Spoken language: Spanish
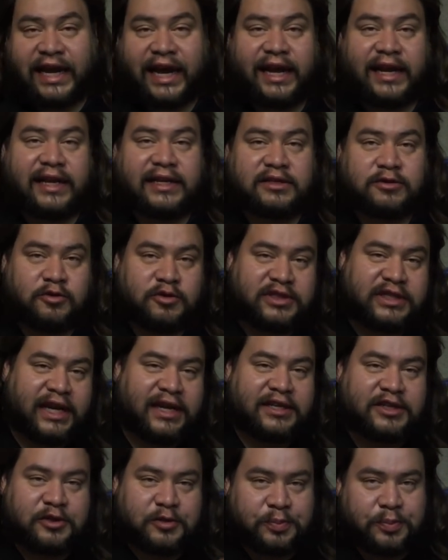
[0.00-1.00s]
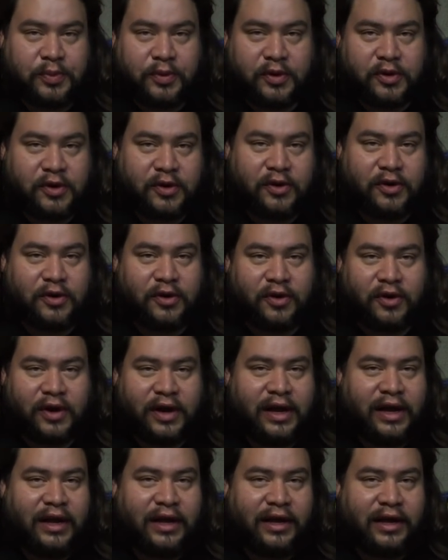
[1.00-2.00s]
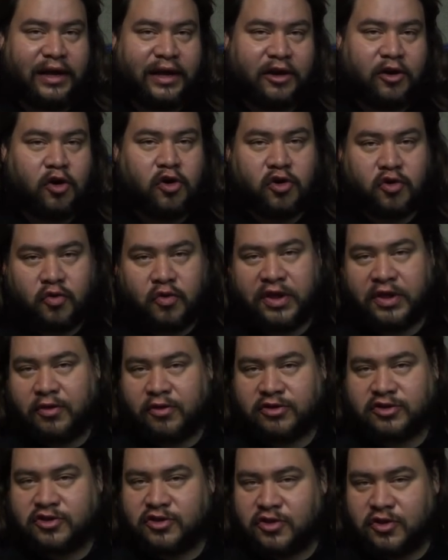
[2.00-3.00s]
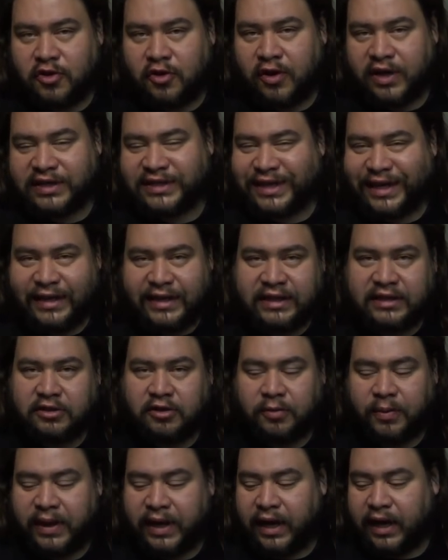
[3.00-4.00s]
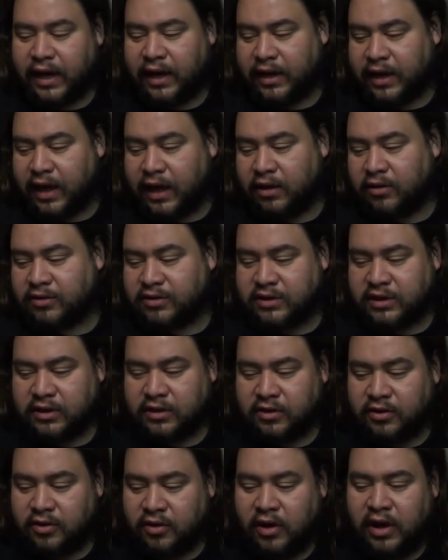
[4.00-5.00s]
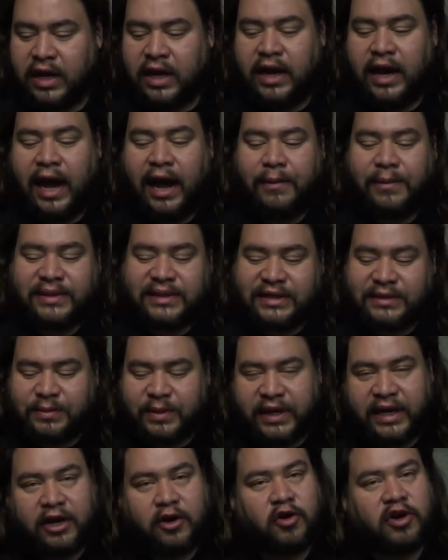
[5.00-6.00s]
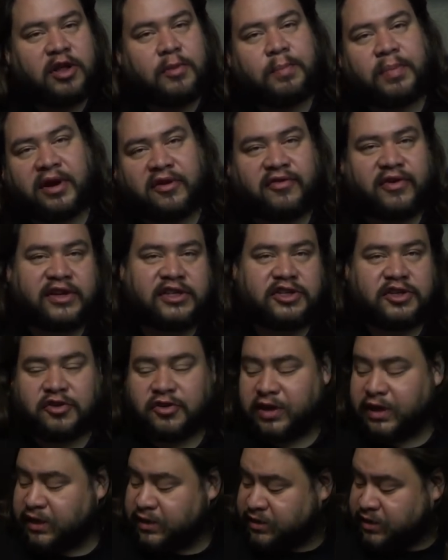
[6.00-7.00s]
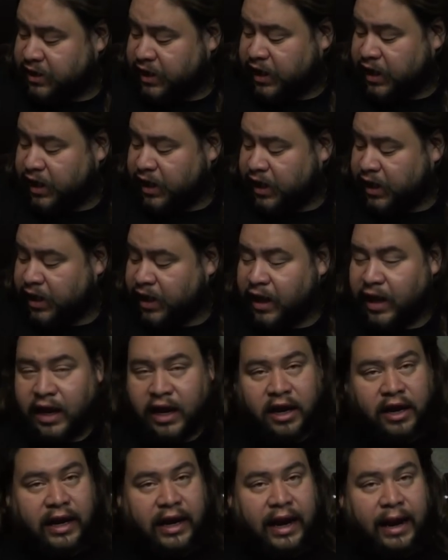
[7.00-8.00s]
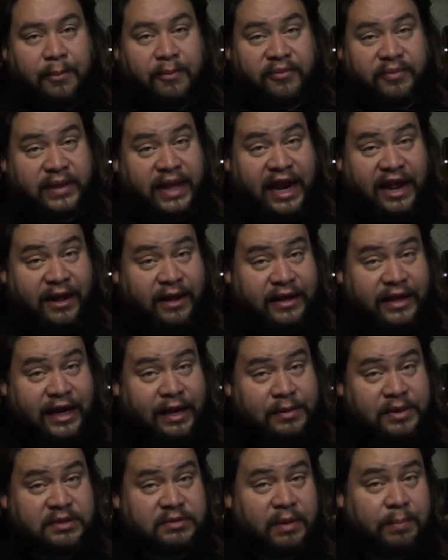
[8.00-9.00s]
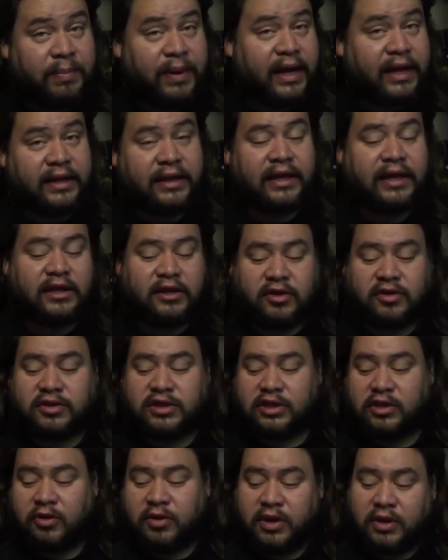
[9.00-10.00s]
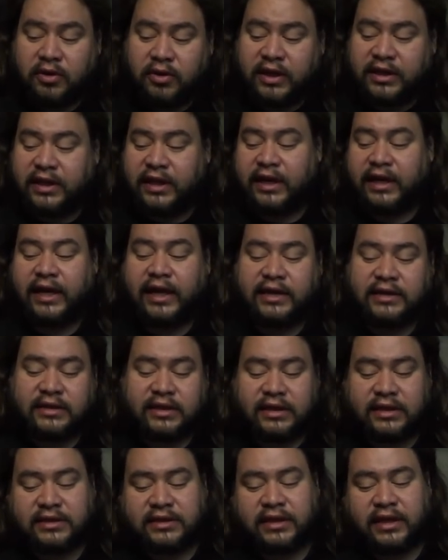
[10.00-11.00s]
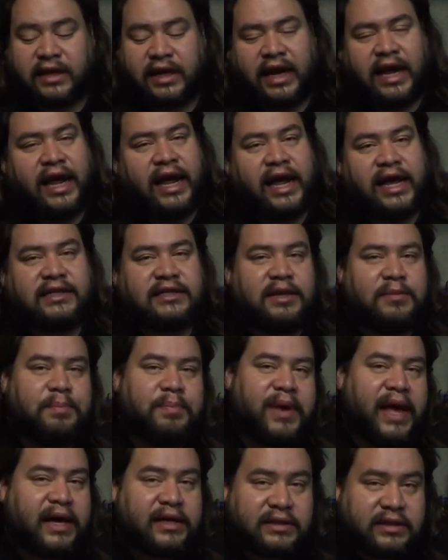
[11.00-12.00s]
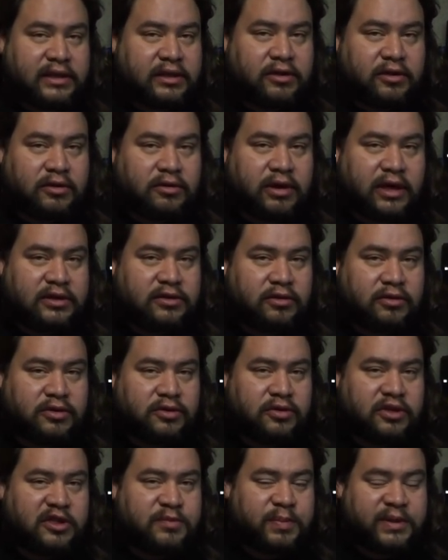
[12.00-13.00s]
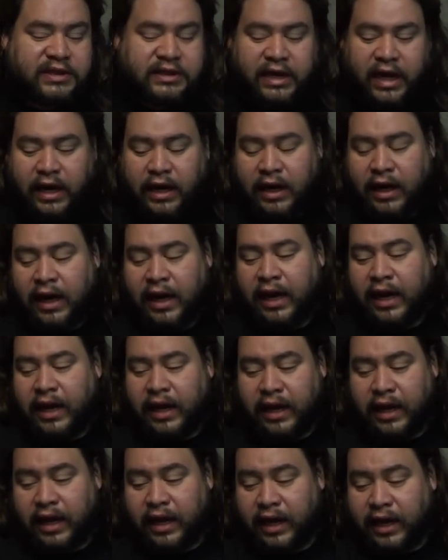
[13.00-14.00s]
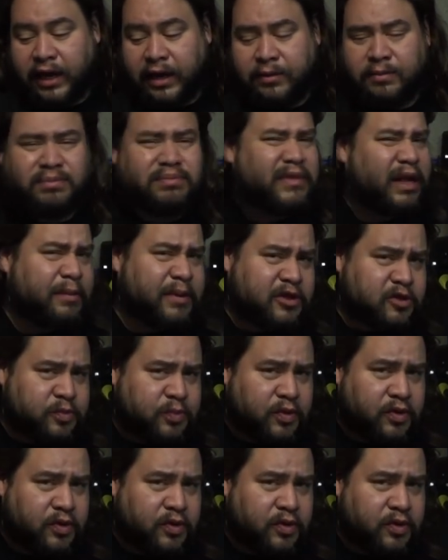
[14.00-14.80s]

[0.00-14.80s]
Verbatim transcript: lleguen a escucharse un poco eh, con ruidos. No es que el disco venga rayado, sino a veces vienen con imperfecciones de la, de la, misma planta. Entonces lo único que tiene que hacerse es limpiarse con una solución especial. Eh, tal vez un